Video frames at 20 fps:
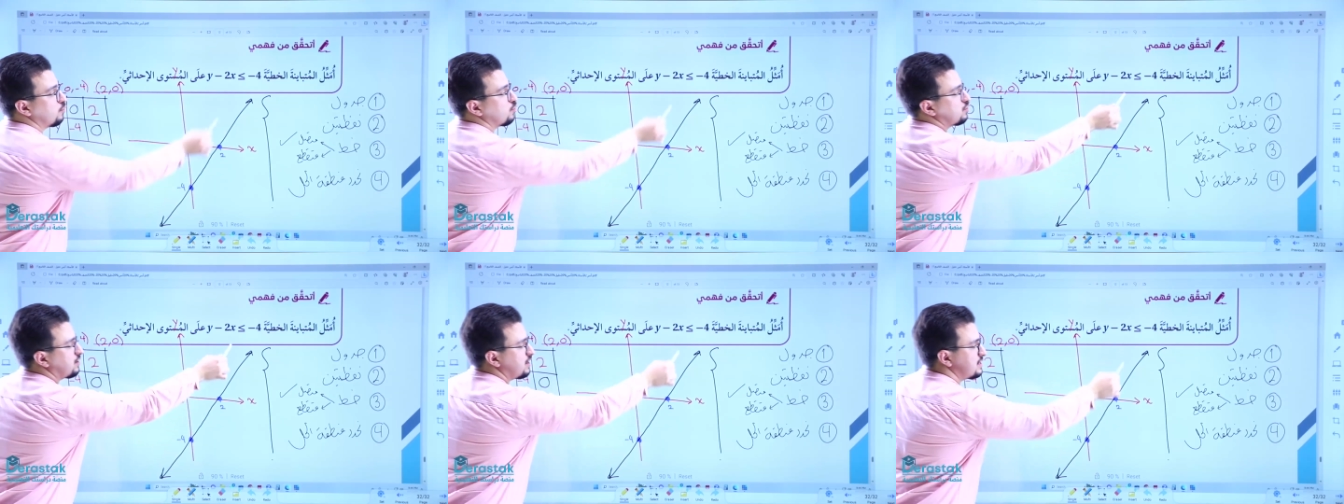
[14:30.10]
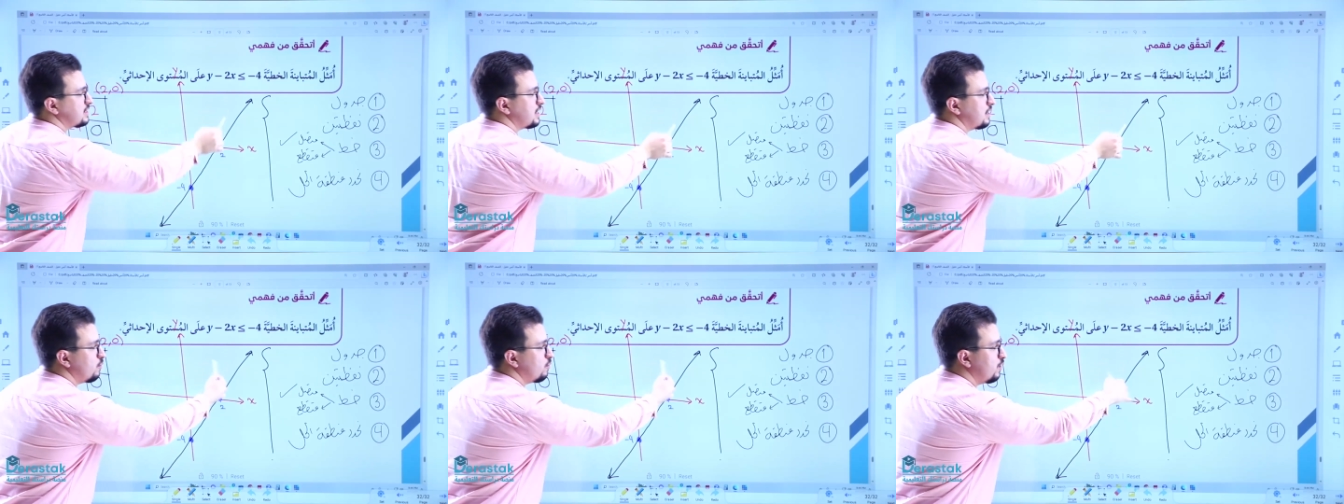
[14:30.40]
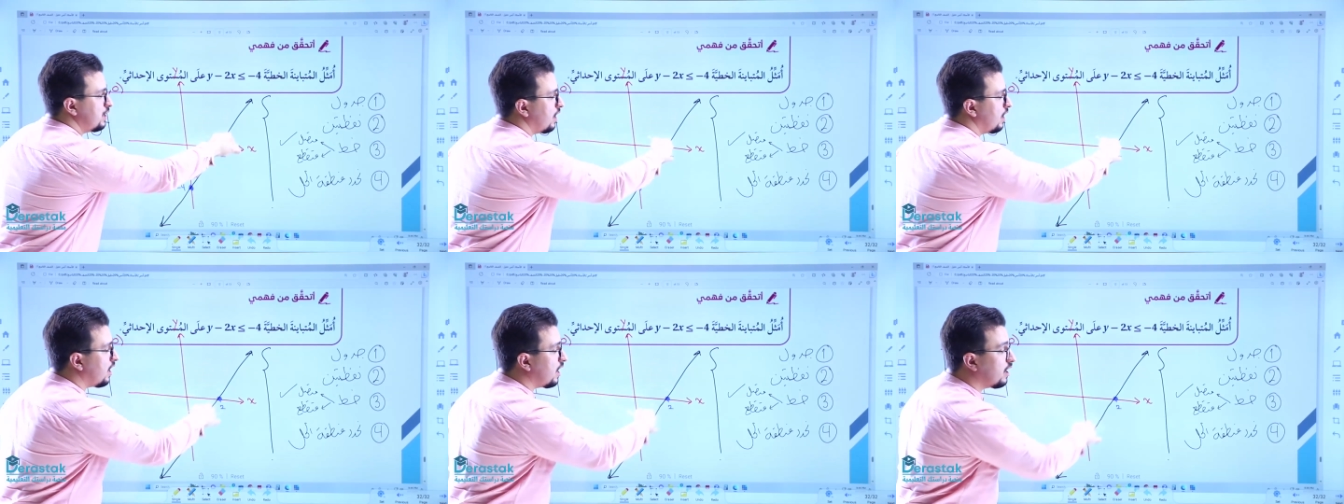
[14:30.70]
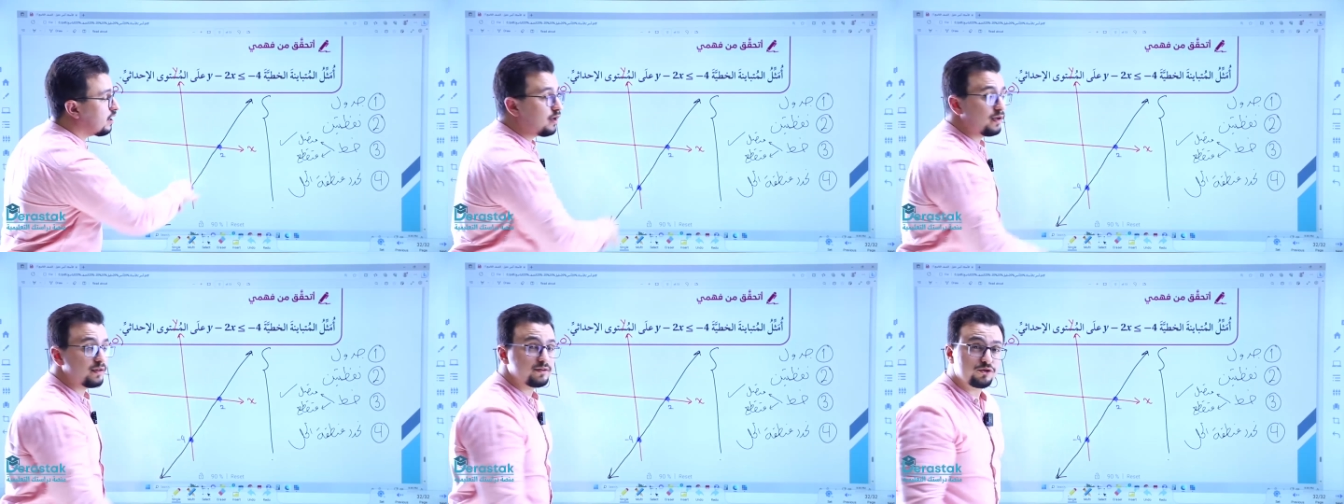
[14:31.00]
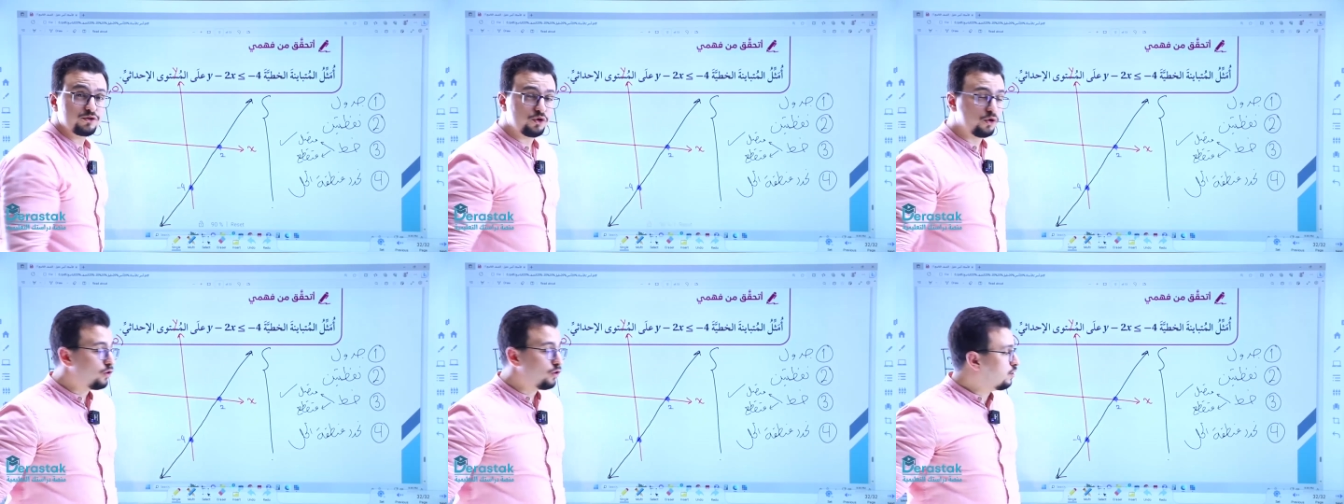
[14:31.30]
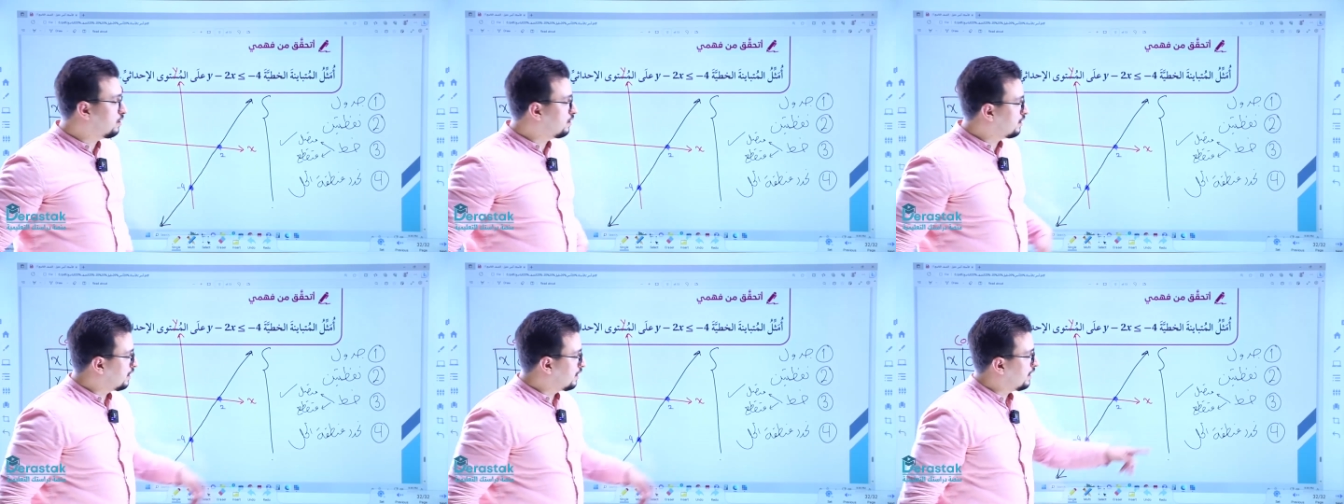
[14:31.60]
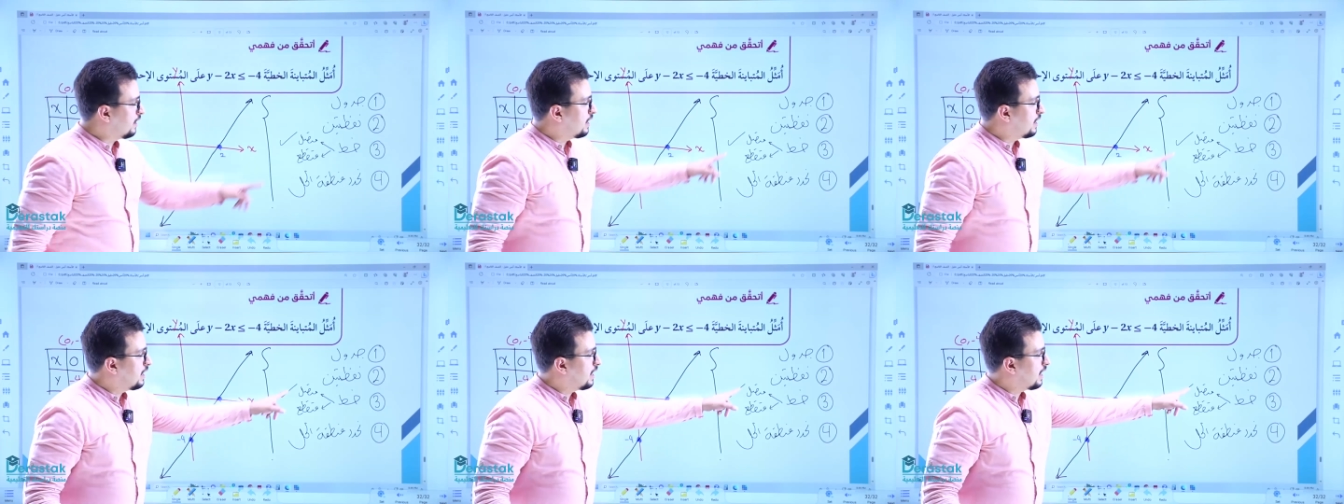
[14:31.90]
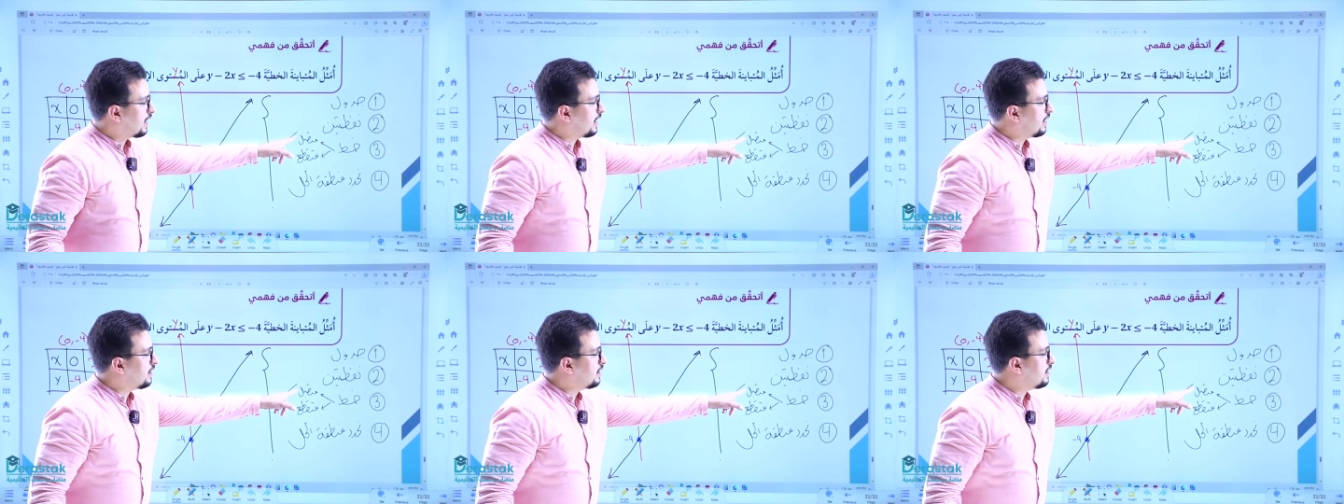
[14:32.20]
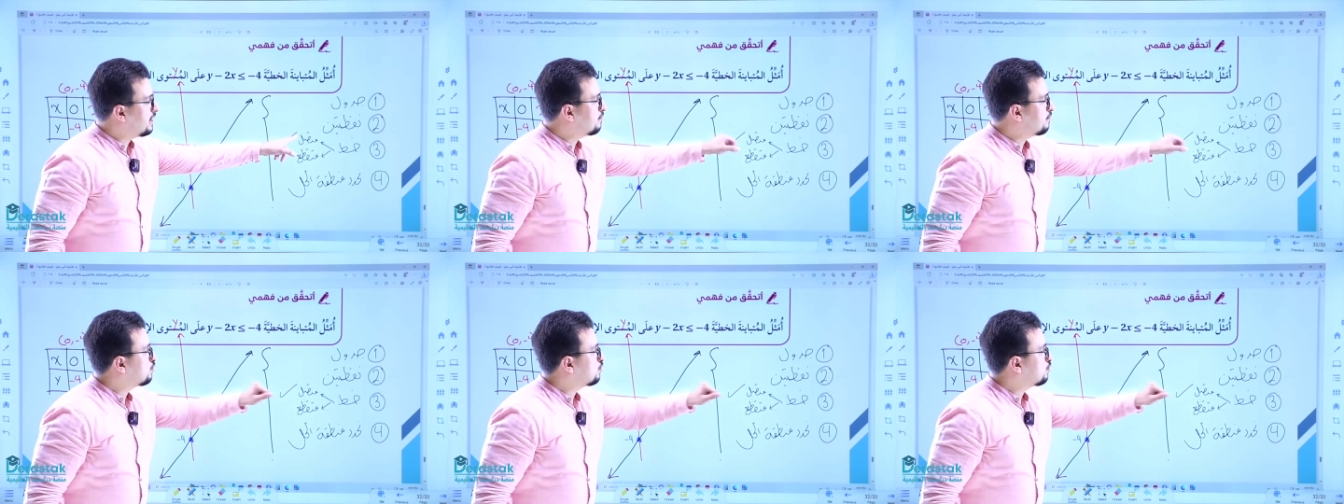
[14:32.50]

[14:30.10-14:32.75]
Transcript: متصل ولا أقطعه؟ خليه